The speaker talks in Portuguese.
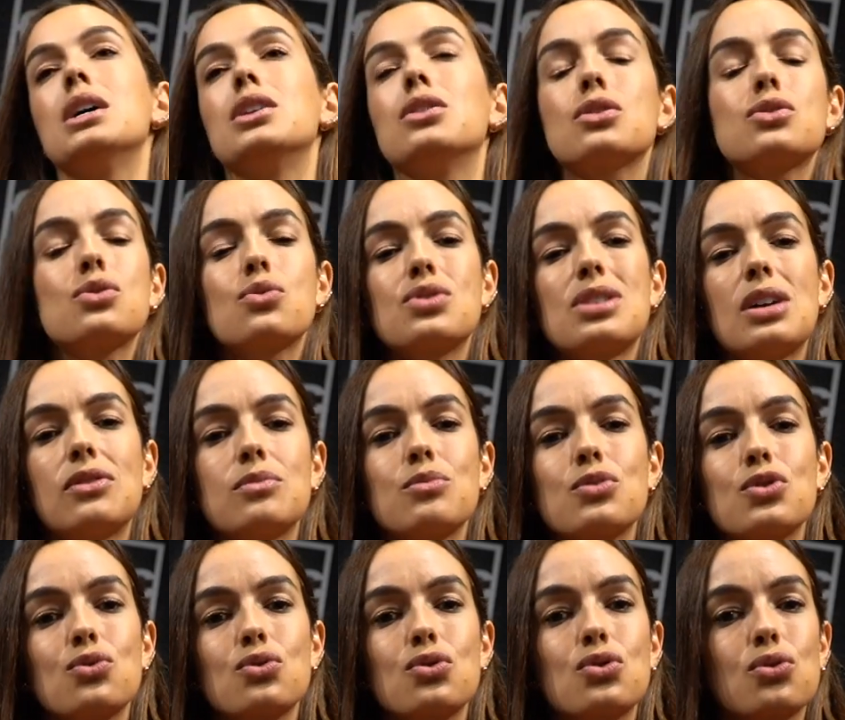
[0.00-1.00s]
Nós
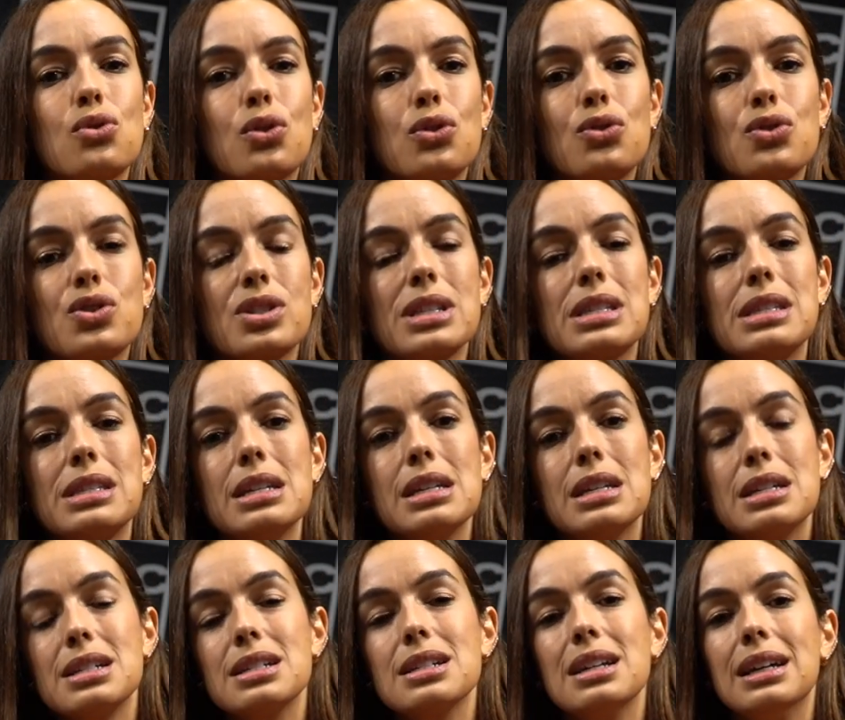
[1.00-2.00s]
cruzávamos nos corredores da
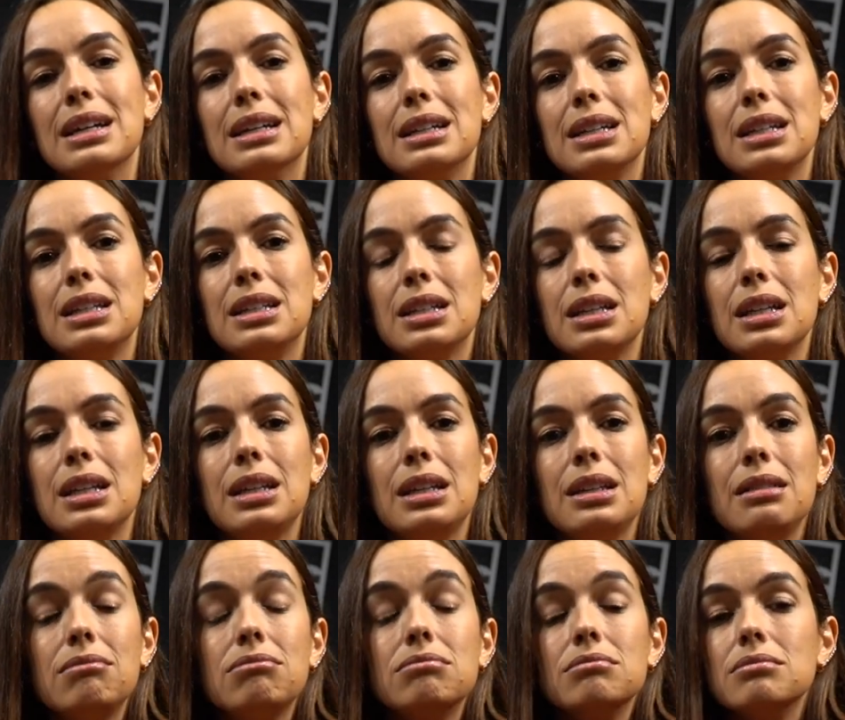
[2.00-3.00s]
SIC e,
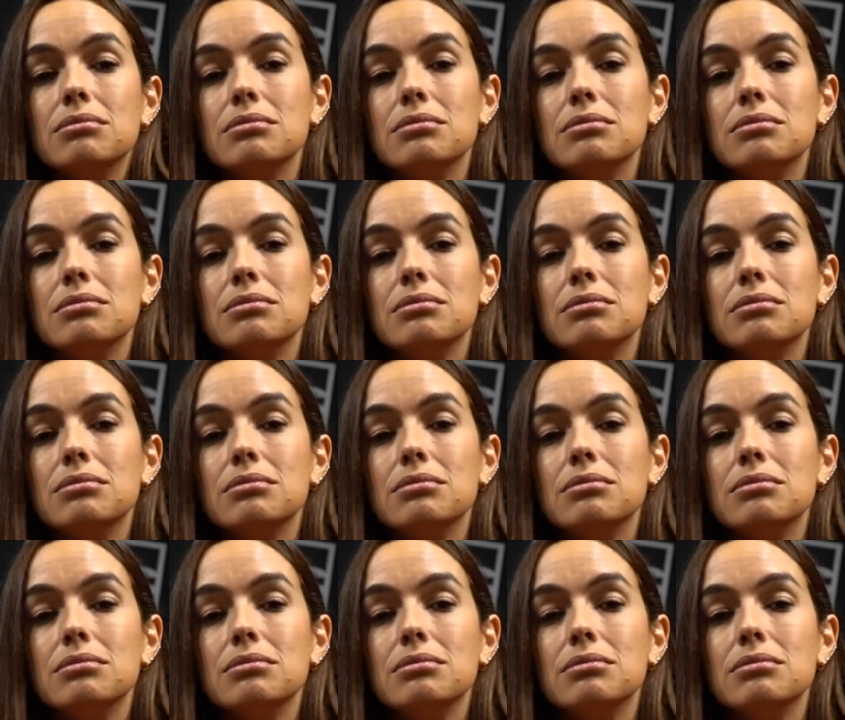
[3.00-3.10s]
e